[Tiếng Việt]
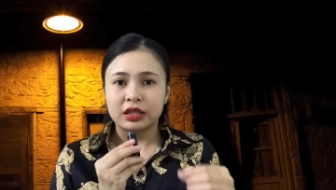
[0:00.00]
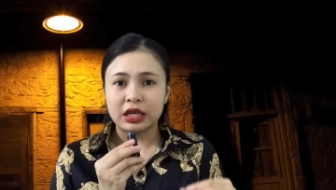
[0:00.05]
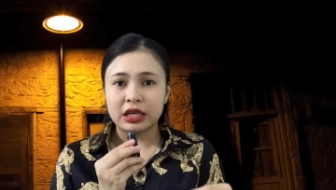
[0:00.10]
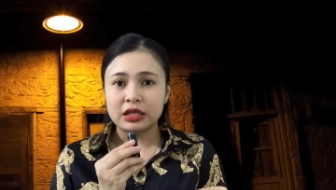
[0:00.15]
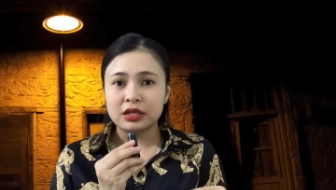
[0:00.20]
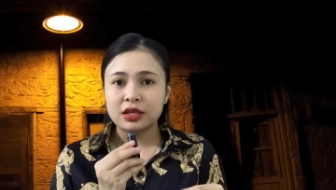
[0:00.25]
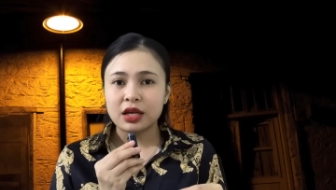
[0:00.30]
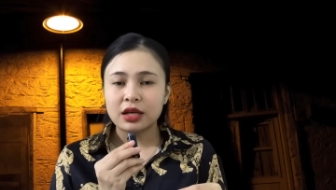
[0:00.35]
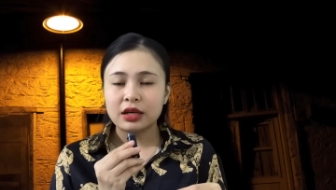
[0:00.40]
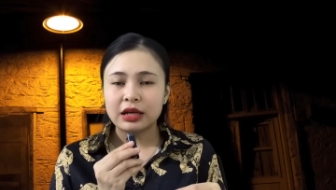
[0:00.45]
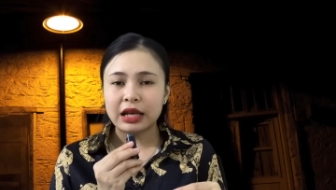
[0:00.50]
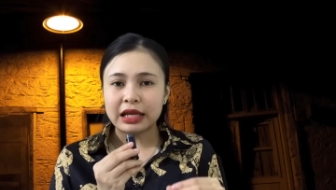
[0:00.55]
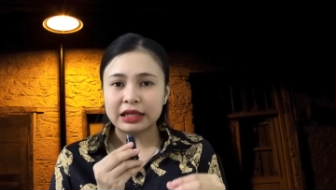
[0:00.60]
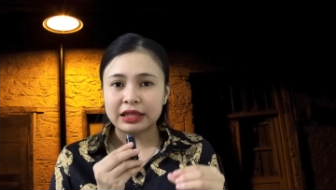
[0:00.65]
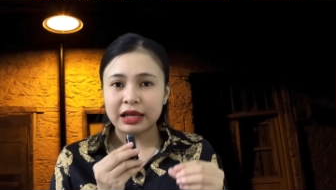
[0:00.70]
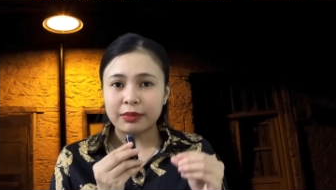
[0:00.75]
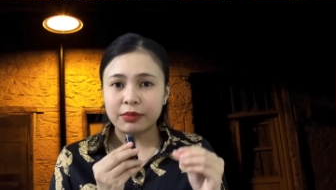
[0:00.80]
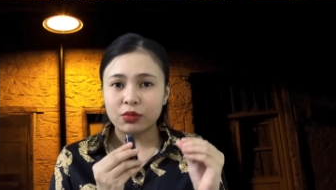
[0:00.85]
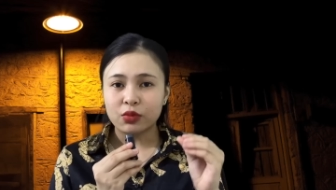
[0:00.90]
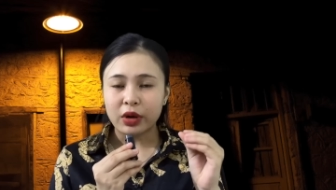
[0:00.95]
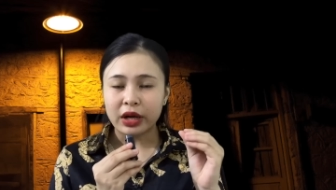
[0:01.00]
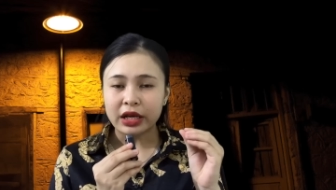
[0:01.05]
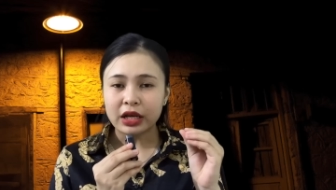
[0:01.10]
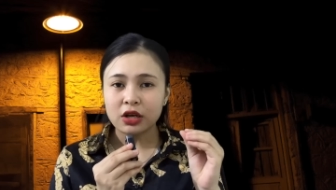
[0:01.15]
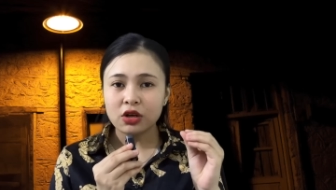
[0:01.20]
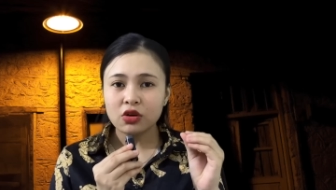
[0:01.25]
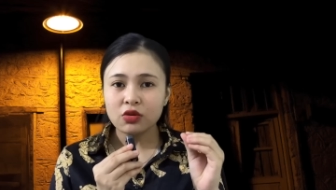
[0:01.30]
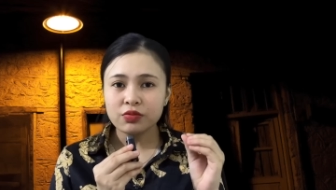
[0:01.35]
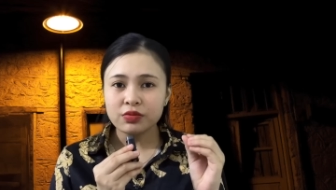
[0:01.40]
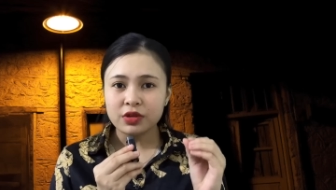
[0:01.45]
Chị sinh là tầm khoảng
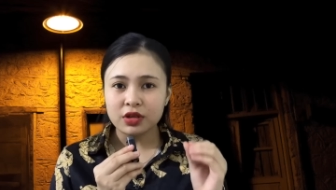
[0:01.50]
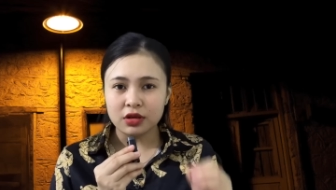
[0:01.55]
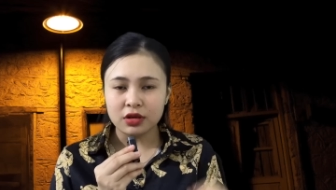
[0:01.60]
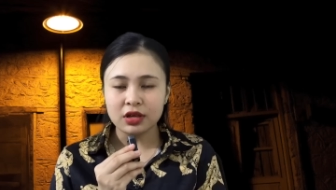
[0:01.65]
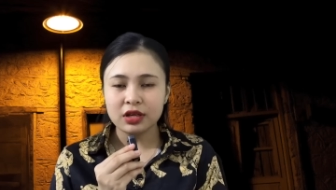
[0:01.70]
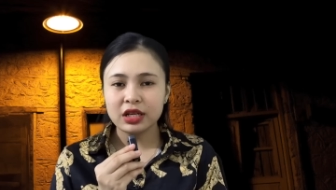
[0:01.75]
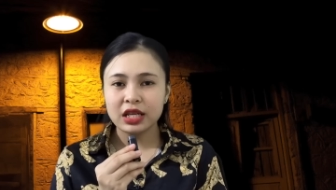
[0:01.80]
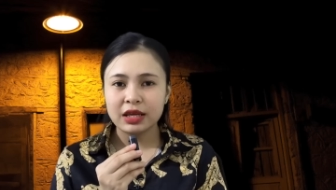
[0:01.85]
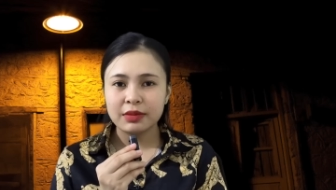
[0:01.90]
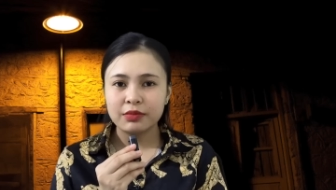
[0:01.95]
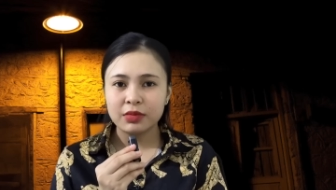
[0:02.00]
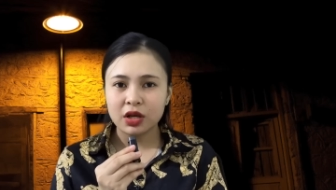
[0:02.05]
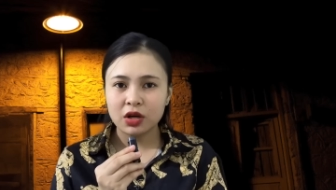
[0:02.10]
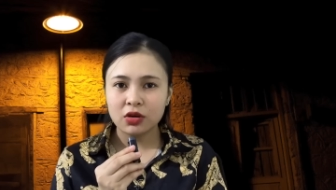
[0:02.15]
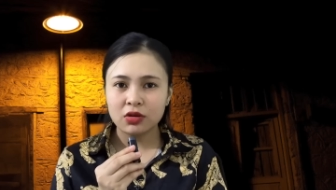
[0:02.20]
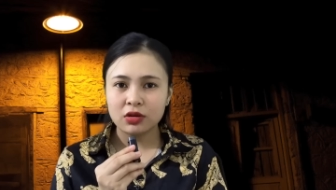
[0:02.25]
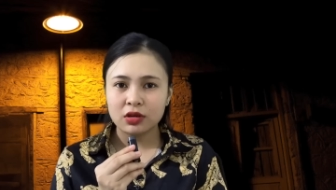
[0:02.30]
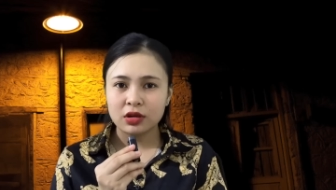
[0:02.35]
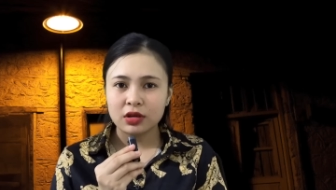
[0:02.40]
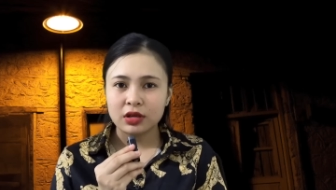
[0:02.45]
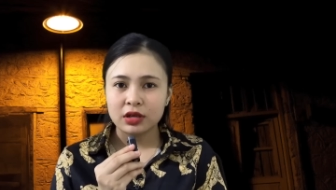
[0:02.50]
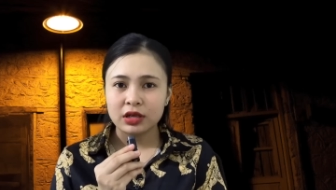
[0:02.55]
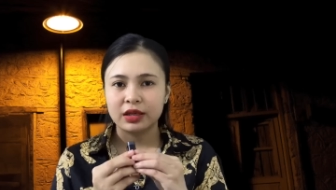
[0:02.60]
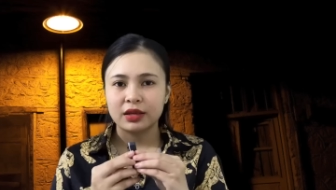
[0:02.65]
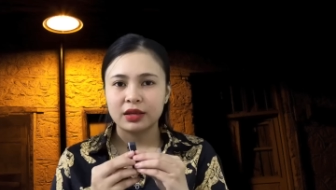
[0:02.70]
cái lúc giữa đêm luôn.